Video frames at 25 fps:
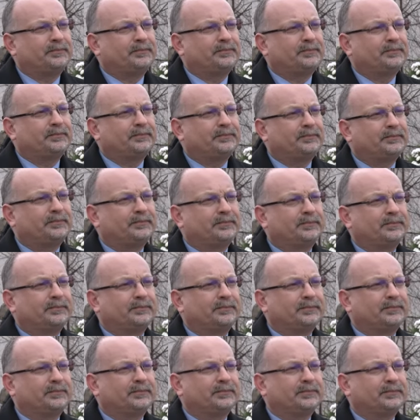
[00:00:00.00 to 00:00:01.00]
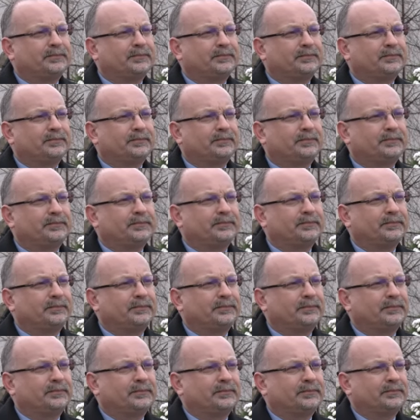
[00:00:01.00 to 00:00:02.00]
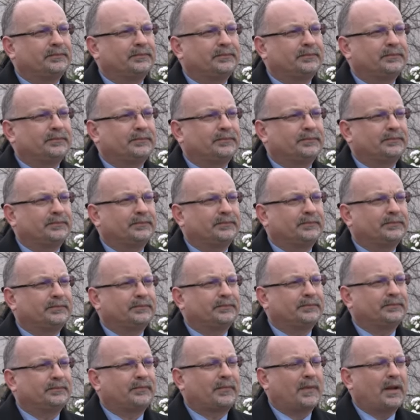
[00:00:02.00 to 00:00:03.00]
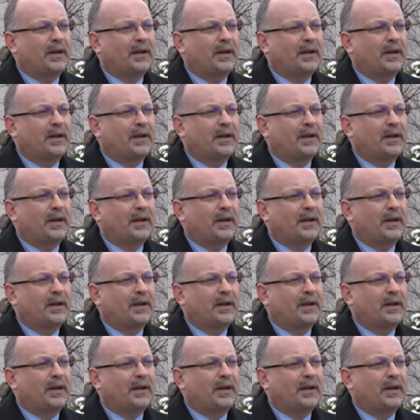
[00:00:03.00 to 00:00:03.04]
Związek Strzelecki powinien naśladować Leopolda Lisakula.